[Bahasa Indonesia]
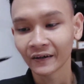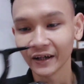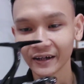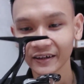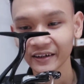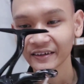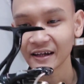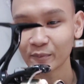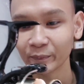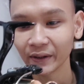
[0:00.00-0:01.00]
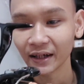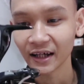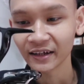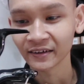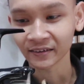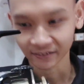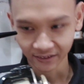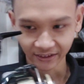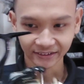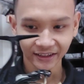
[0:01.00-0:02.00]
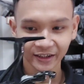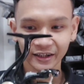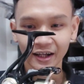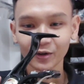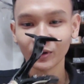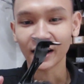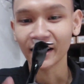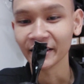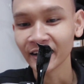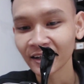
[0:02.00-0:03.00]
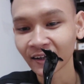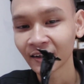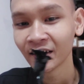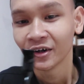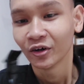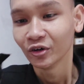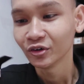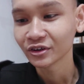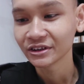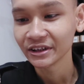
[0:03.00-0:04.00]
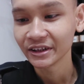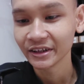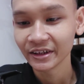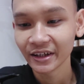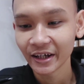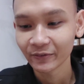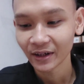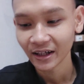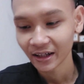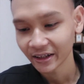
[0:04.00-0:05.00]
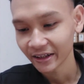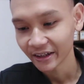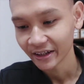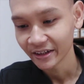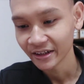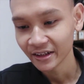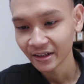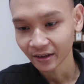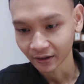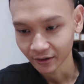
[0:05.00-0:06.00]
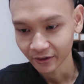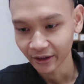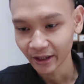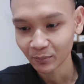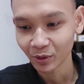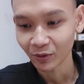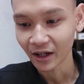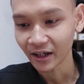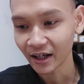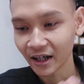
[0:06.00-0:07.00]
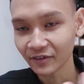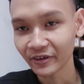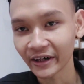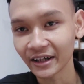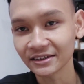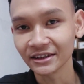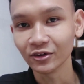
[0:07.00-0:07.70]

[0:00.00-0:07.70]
dari tampilan desain dan warnanya. Untuk si Daiwa GT ini dia berwarna variasi